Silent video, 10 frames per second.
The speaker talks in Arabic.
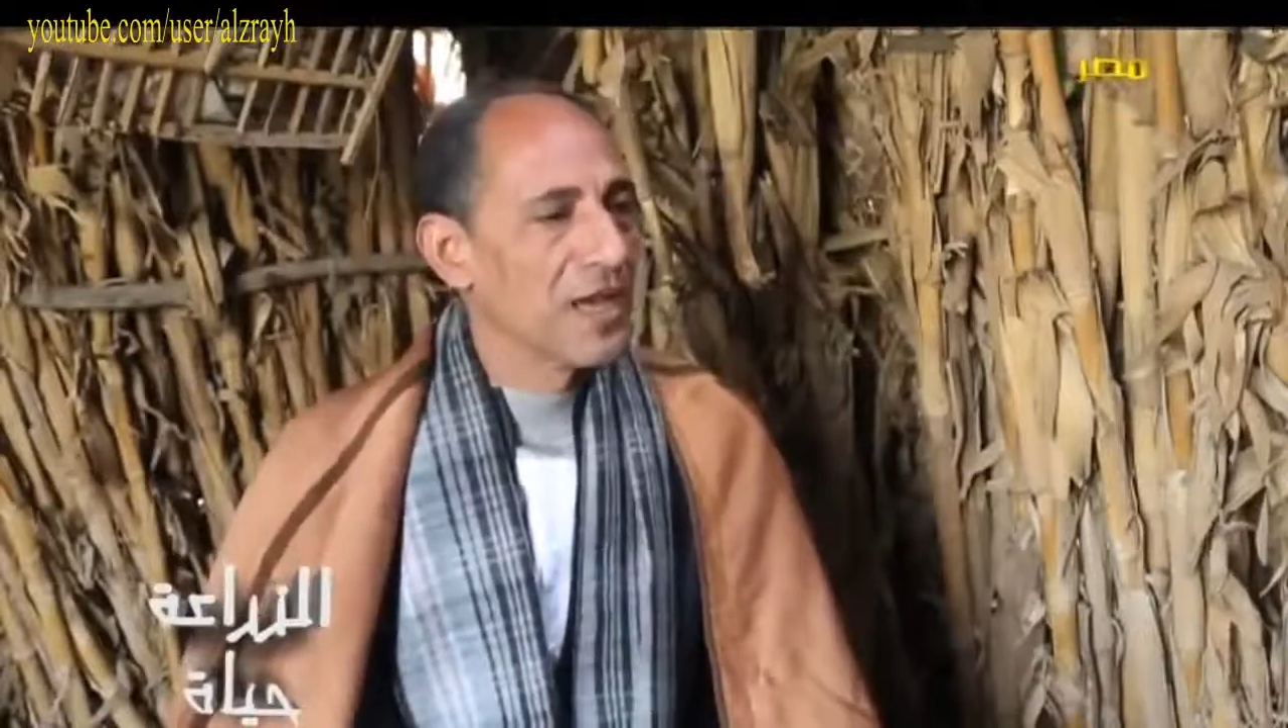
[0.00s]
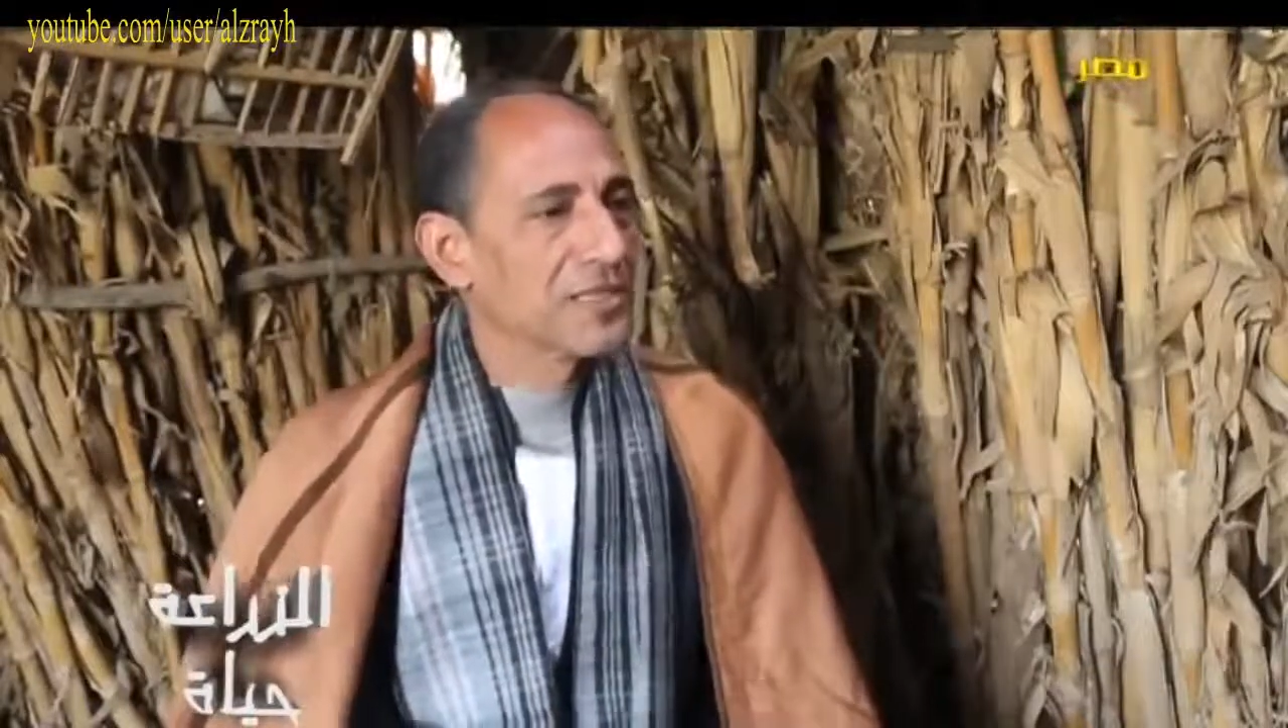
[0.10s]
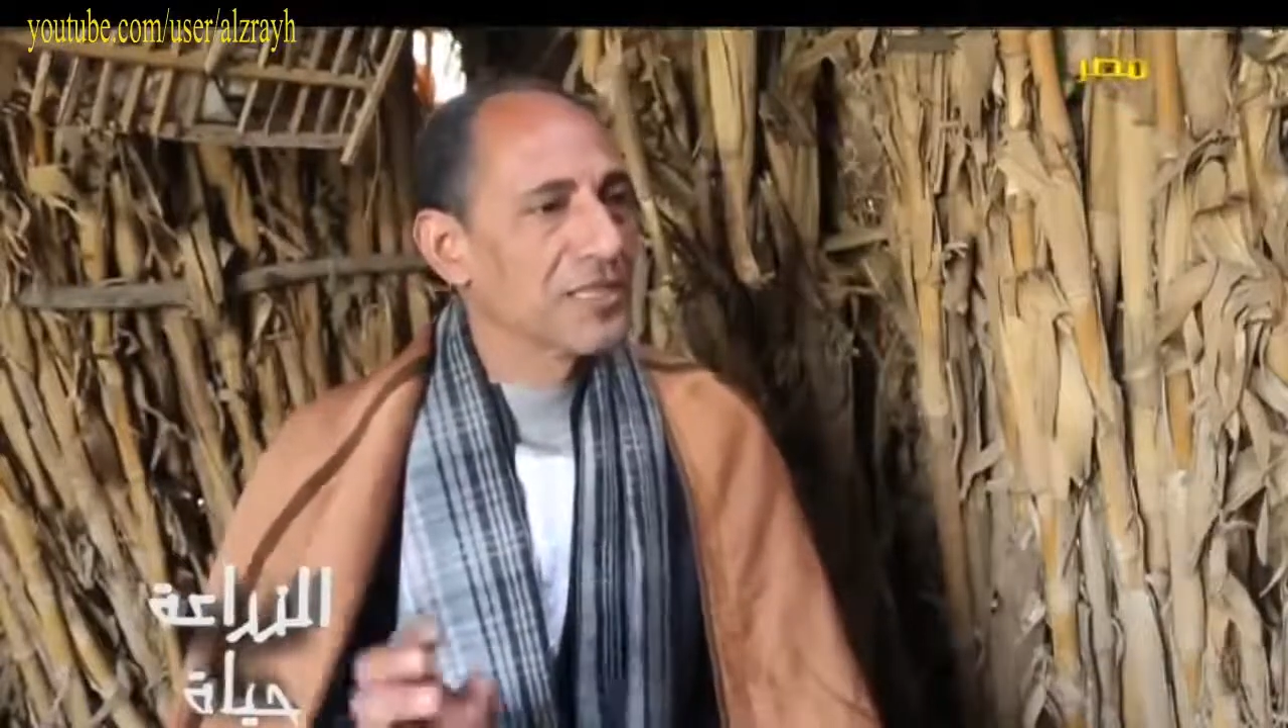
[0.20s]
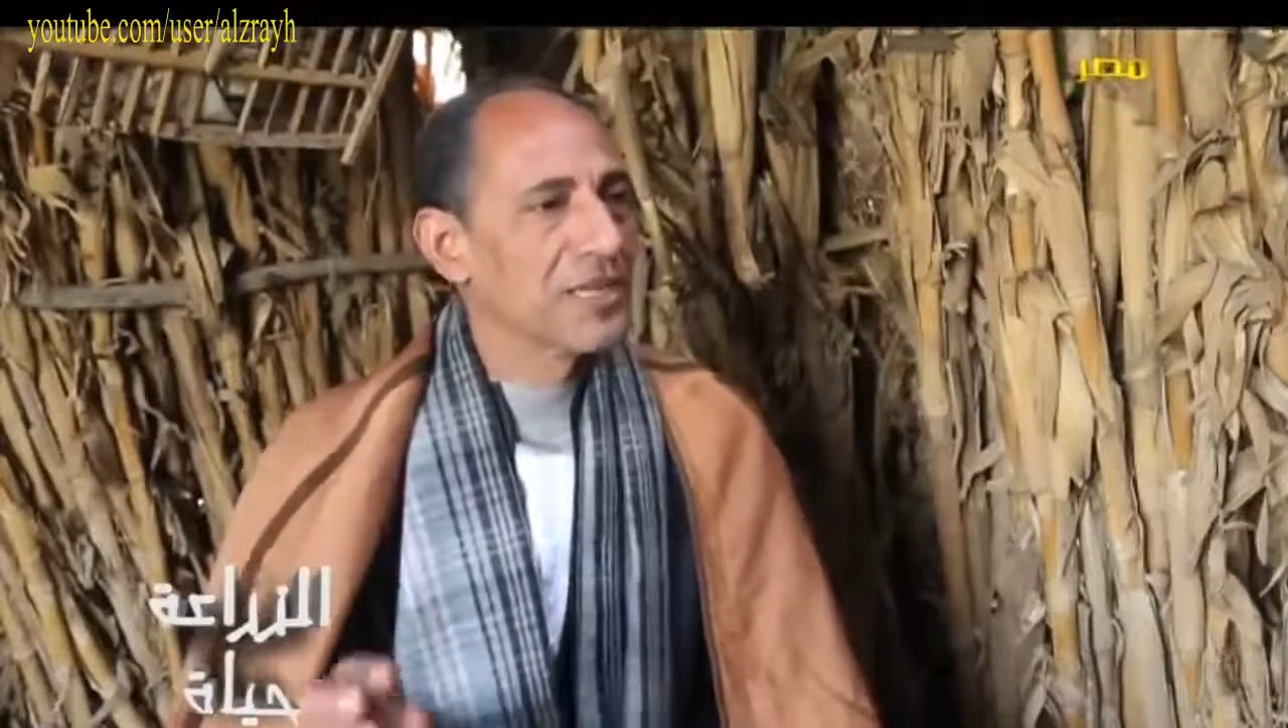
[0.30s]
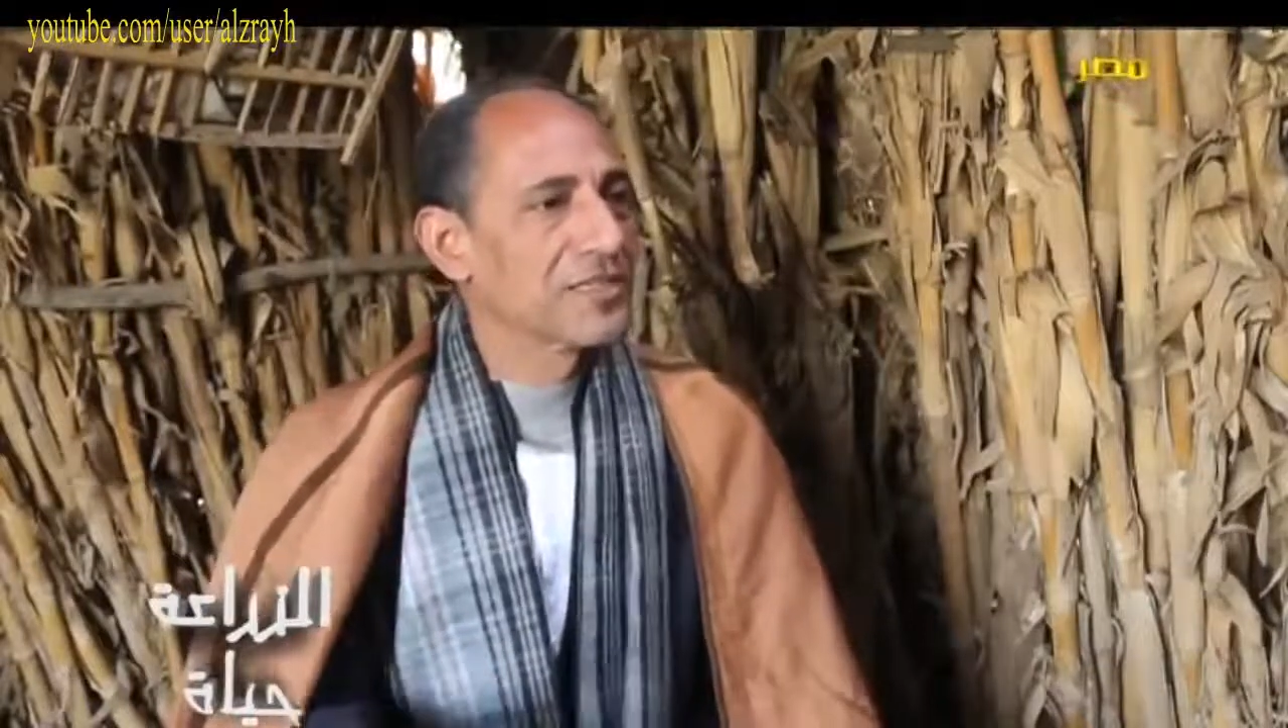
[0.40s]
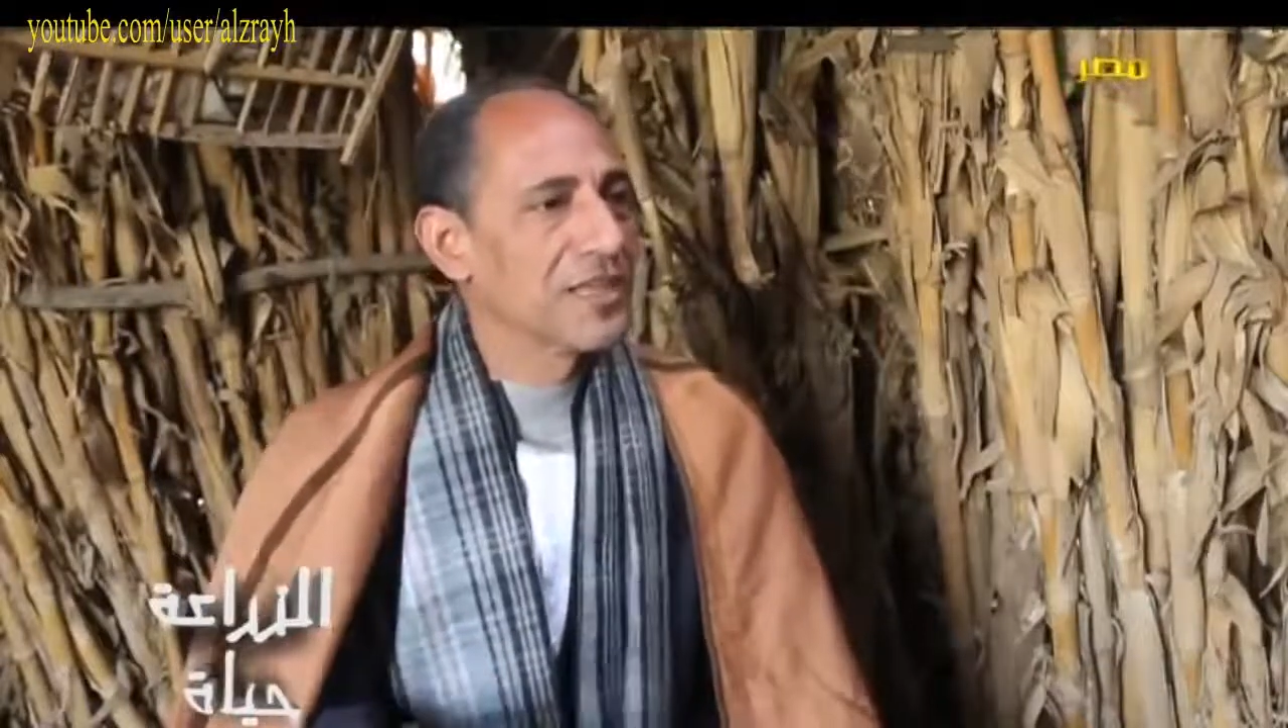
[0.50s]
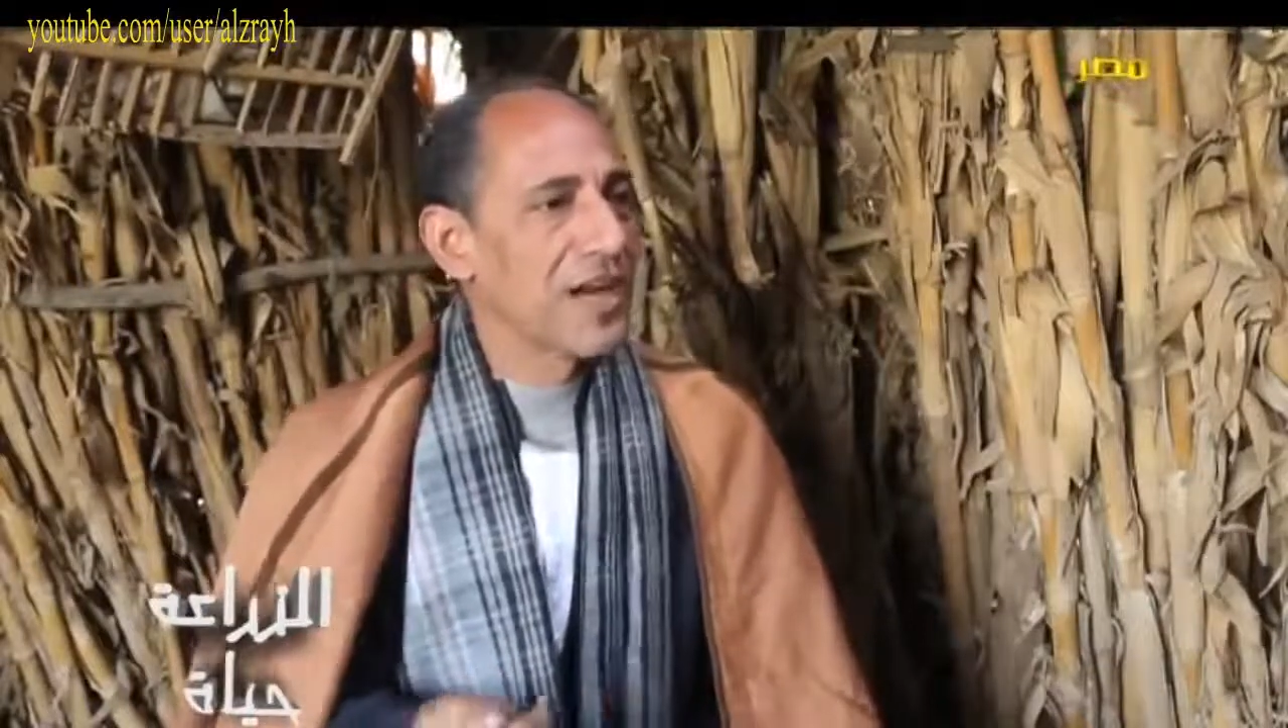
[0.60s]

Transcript: عشان هيزرع